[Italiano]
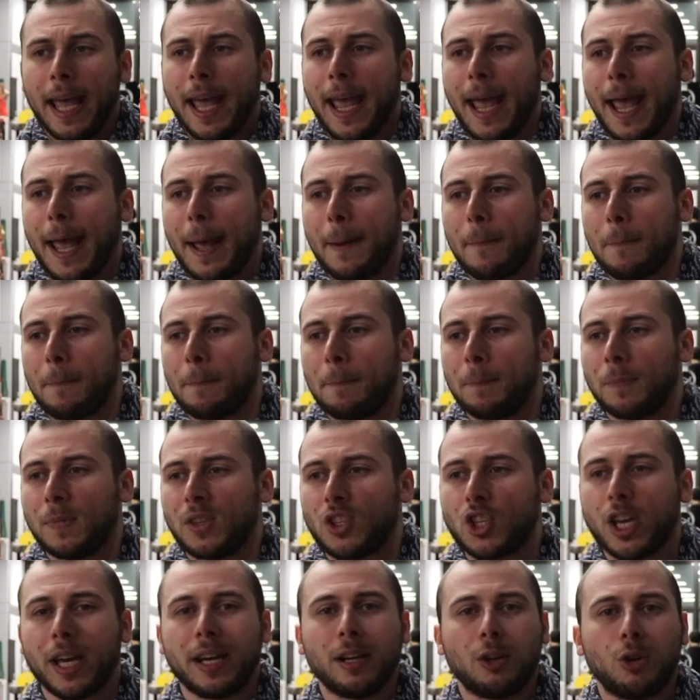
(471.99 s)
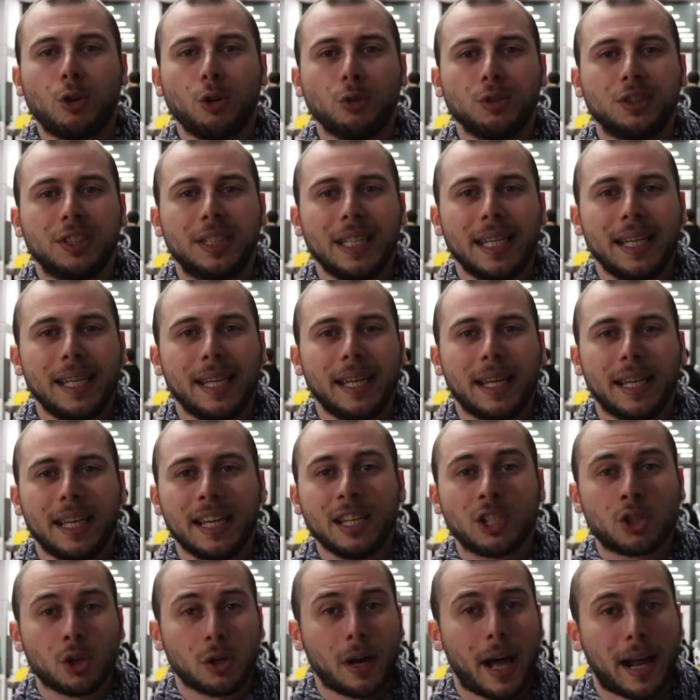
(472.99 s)
Ehm, cerco di
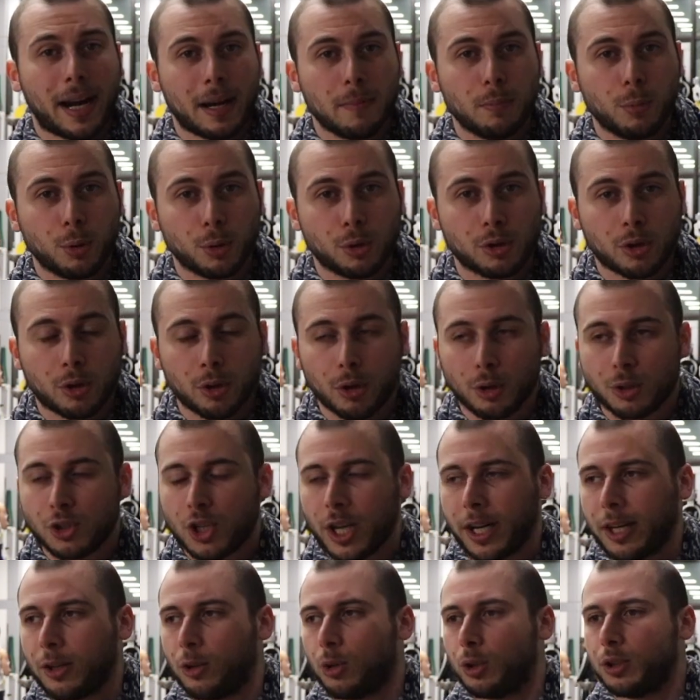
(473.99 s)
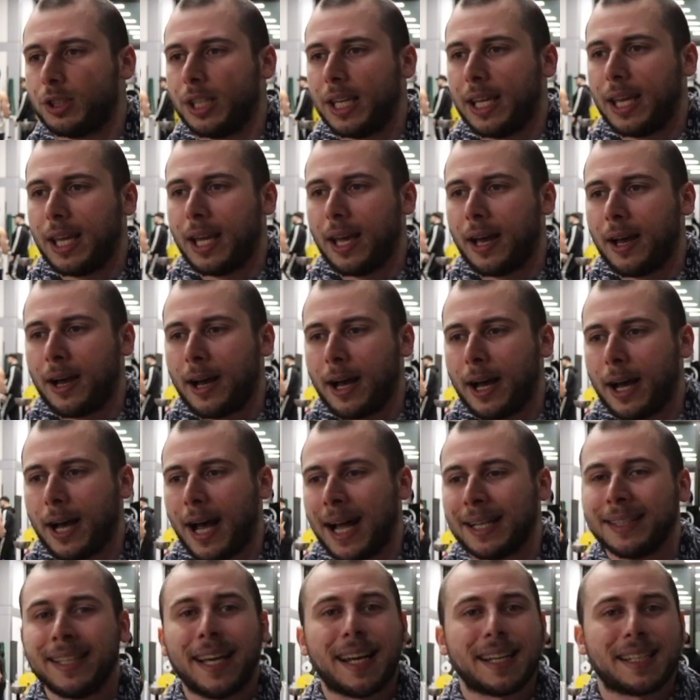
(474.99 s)
isolare il muscolo, cerco di uh,
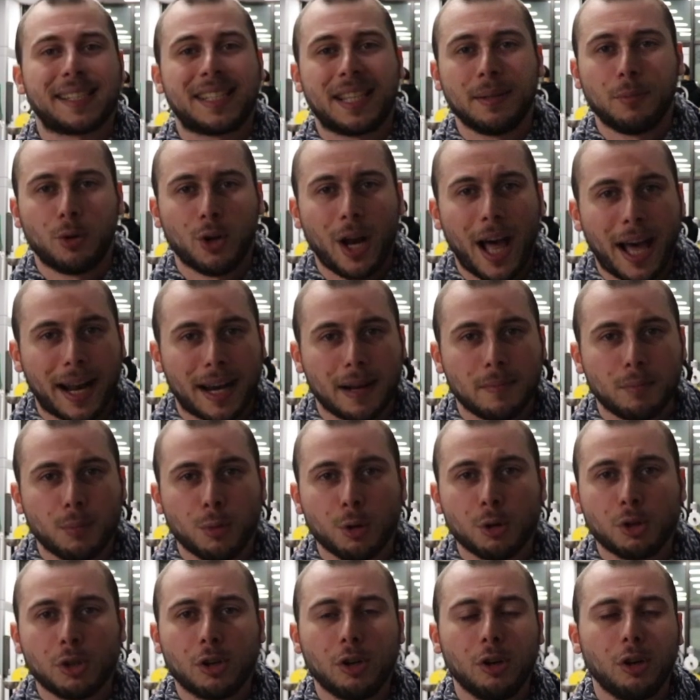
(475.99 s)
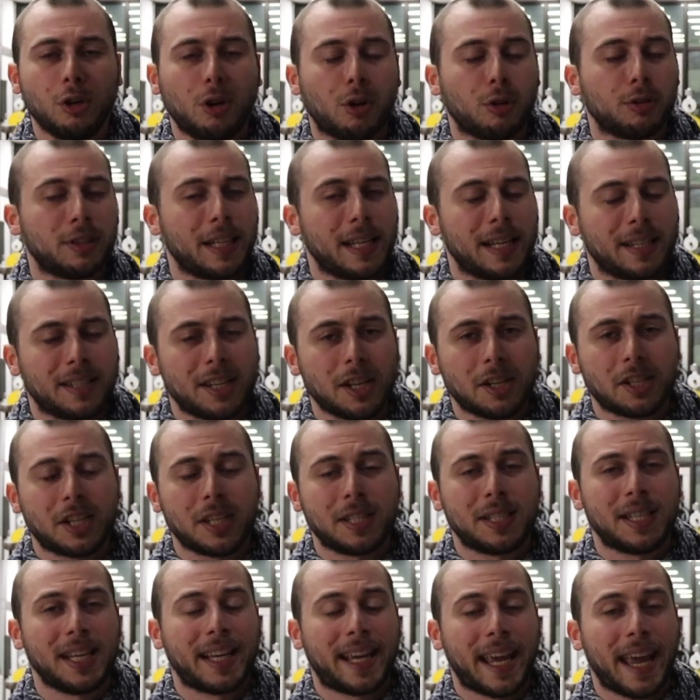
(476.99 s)
andare a stimolare il muscolo con degli
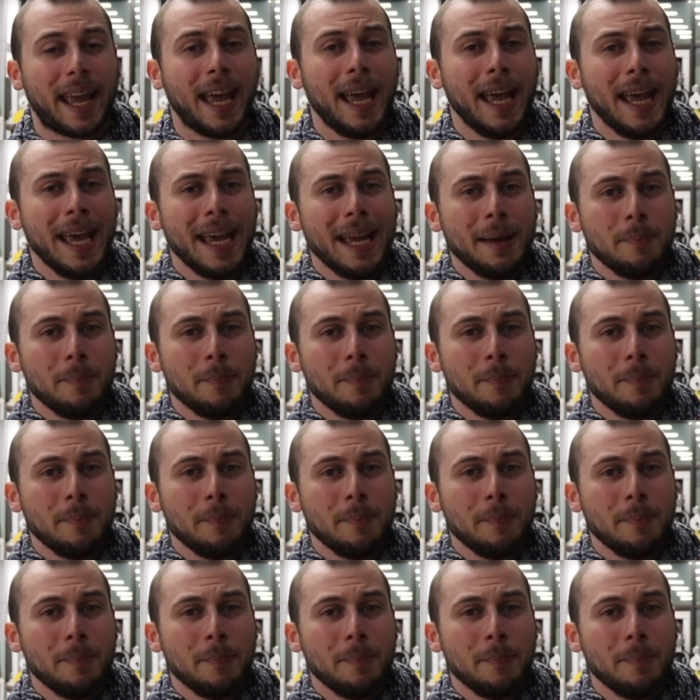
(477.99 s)
esercizi che